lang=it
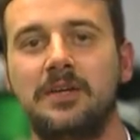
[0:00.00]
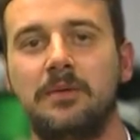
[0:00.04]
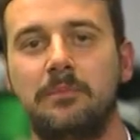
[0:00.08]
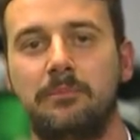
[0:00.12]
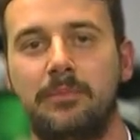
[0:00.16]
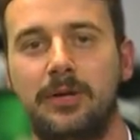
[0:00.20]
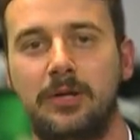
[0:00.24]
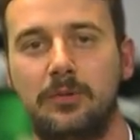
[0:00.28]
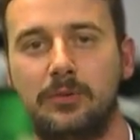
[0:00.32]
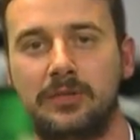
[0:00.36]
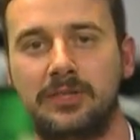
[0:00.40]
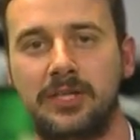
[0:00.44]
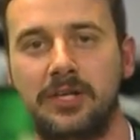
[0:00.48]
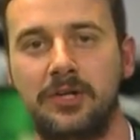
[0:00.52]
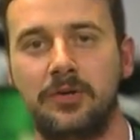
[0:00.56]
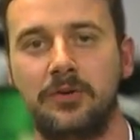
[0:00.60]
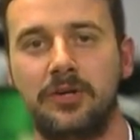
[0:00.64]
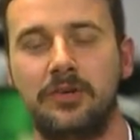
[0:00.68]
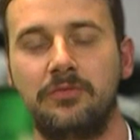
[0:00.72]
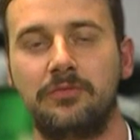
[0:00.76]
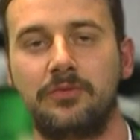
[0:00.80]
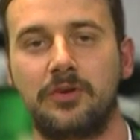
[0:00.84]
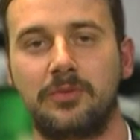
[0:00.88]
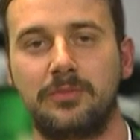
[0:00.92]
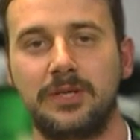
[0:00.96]
Per
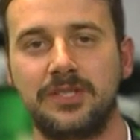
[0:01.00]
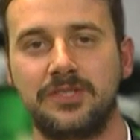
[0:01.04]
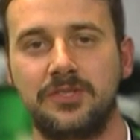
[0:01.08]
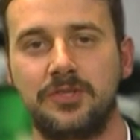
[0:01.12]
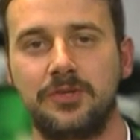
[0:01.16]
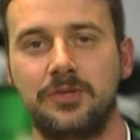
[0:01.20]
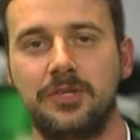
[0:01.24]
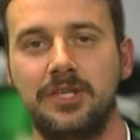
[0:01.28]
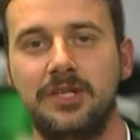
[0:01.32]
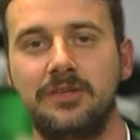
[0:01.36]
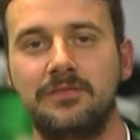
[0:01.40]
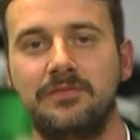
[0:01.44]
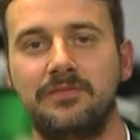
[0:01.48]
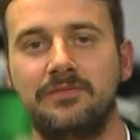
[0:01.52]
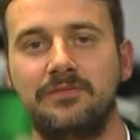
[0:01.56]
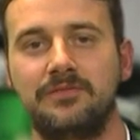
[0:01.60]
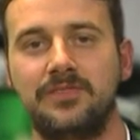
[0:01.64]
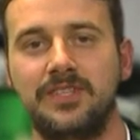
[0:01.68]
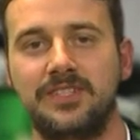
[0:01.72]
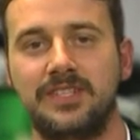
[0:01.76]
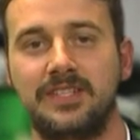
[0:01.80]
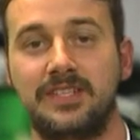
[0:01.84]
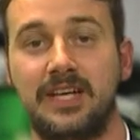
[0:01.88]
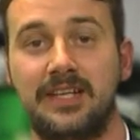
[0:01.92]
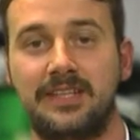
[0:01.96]
ulteriori informazioni
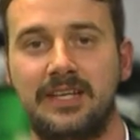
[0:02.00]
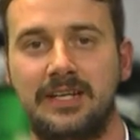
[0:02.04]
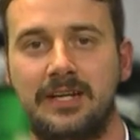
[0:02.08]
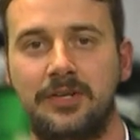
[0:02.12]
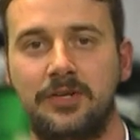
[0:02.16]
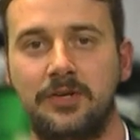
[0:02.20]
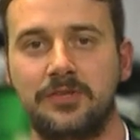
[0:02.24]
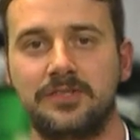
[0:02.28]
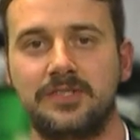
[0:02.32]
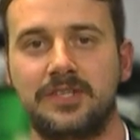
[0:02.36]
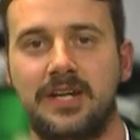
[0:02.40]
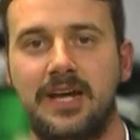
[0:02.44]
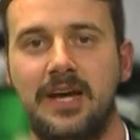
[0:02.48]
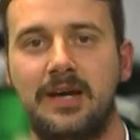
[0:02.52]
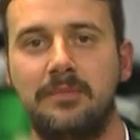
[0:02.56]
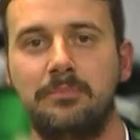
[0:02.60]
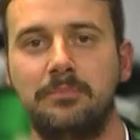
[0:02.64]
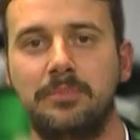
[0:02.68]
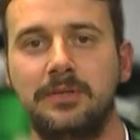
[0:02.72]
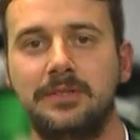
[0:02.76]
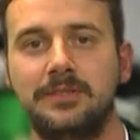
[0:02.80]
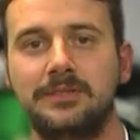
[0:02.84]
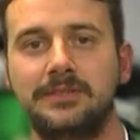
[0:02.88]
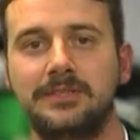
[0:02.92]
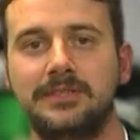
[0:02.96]
visitate la nostra
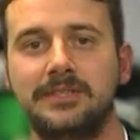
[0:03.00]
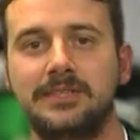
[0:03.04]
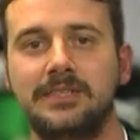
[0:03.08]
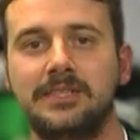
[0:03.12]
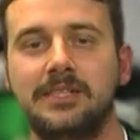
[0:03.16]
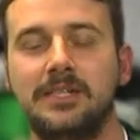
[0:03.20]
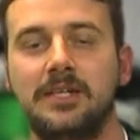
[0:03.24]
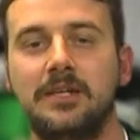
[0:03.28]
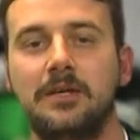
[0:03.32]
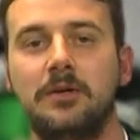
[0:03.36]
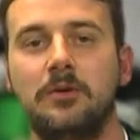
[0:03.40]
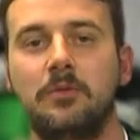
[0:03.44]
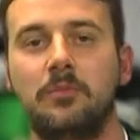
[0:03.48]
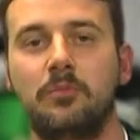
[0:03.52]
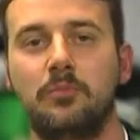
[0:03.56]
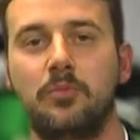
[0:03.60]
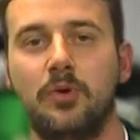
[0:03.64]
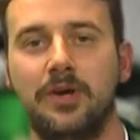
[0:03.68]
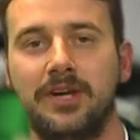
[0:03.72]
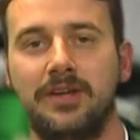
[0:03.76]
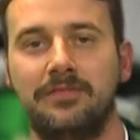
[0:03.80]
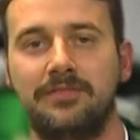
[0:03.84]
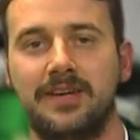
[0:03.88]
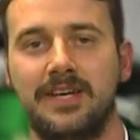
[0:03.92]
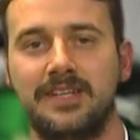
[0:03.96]
app
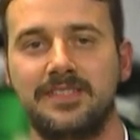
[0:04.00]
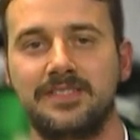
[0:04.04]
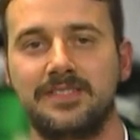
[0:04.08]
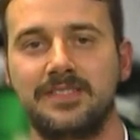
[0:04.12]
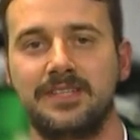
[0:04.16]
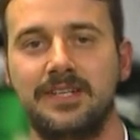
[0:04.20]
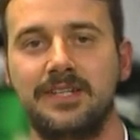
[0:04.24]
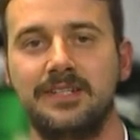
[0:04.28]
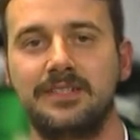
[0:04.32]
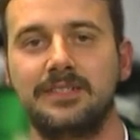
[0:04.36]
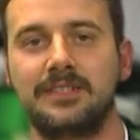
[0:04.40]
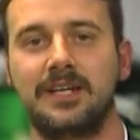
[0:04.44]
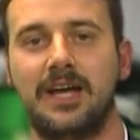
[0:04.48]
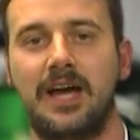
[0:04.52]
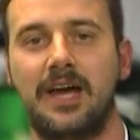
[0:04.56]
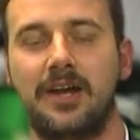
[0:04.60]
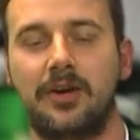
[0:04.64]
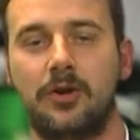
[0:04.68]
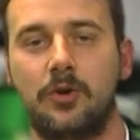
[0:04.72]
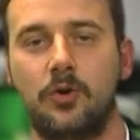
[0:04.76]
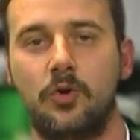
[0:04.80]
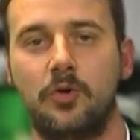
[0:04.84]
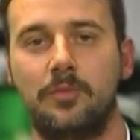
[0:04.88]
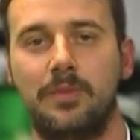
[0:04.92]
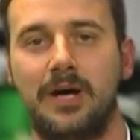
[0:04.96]
Buone feste a
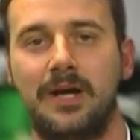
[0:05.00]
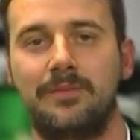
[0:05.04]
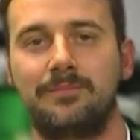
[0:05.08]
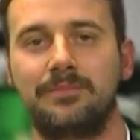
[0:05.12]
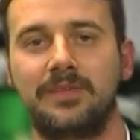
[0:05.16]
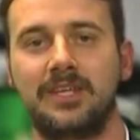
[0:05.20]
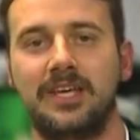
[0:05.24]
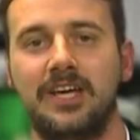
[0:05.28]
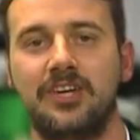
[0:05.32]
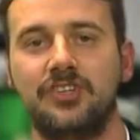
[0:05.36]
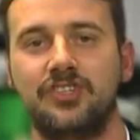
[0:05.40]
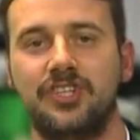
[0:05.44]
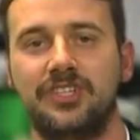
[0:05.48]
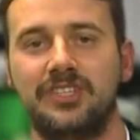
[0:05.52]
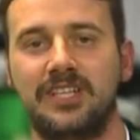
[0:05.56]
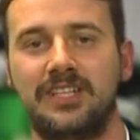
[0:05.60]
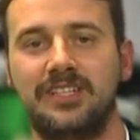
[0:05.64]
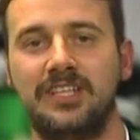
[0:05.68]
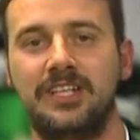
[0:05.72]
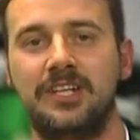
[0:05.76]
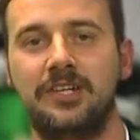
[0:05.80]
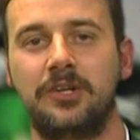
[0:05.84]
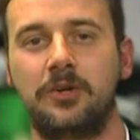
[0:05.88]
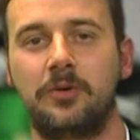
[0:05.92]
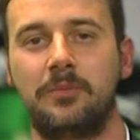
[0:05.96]
Roma e ai
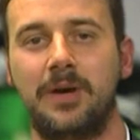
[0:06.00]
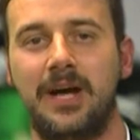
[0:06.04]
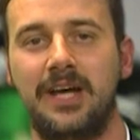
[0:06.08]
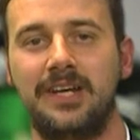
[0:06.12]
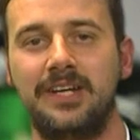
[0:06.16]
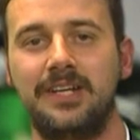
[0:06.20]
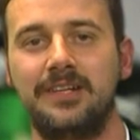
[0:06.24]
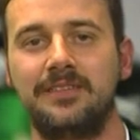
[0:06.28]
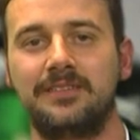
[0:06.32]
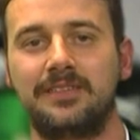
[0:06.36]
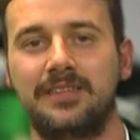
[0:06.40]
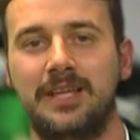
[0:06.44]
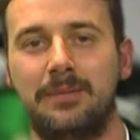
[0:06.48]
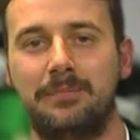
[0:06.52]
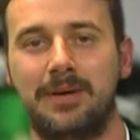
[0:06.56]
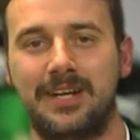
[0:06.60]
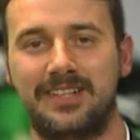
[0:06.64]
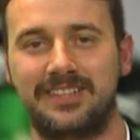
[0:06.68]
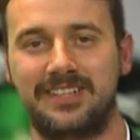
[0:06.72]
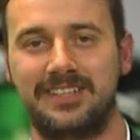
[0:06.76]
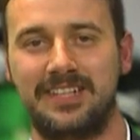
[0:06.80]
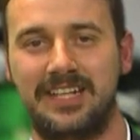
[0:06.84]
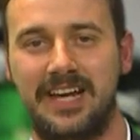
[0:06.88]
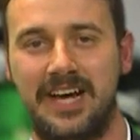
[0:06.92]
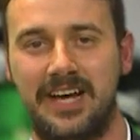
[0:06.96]
cittadini romani da
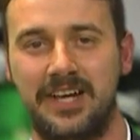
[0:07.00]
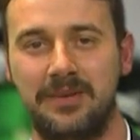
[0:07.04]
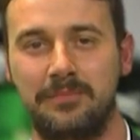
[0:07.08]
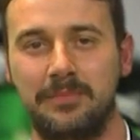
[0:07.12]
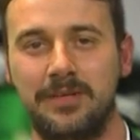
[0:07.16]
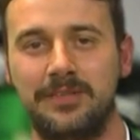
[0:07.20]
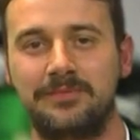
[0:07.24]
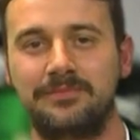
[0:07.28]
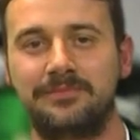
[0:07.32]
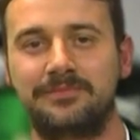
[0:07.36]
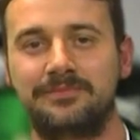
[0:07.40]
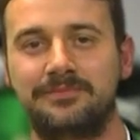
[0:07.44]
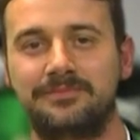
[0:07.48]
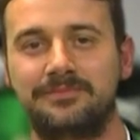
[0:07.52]
parte di Laima.